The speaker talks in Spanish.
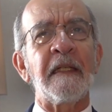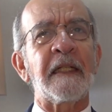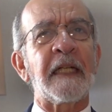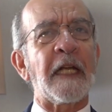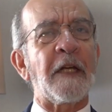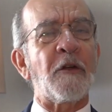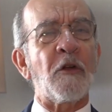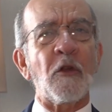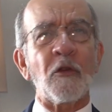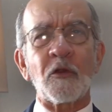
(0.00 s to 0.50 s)

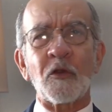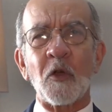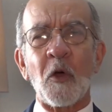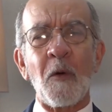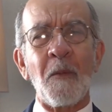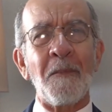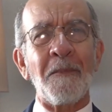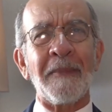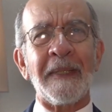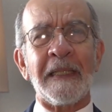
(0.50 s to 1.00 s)
que no
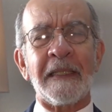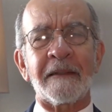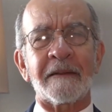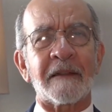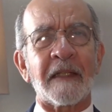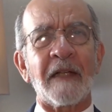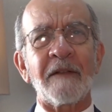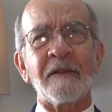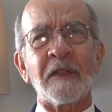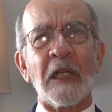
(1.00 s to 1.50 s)
son
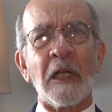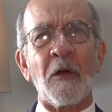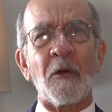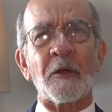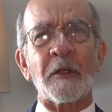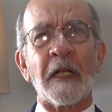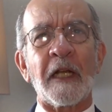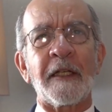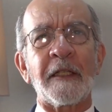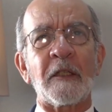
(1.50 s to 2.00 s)
militantes
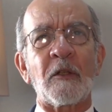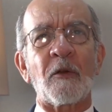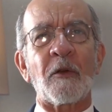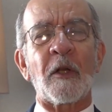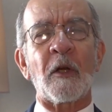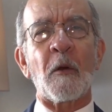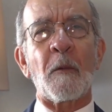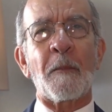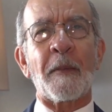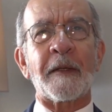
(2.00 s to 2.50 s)
orgánicos
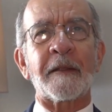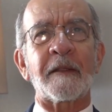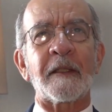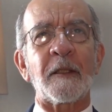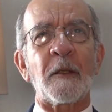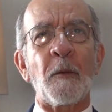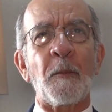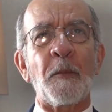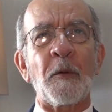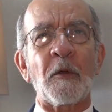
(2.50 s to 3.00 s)
de los
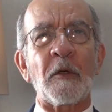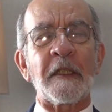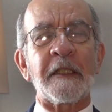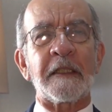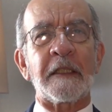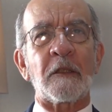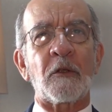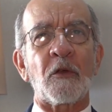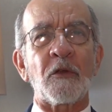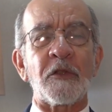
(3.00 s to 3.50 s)
partidos
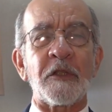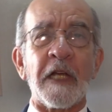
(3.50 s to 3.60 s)
políticos,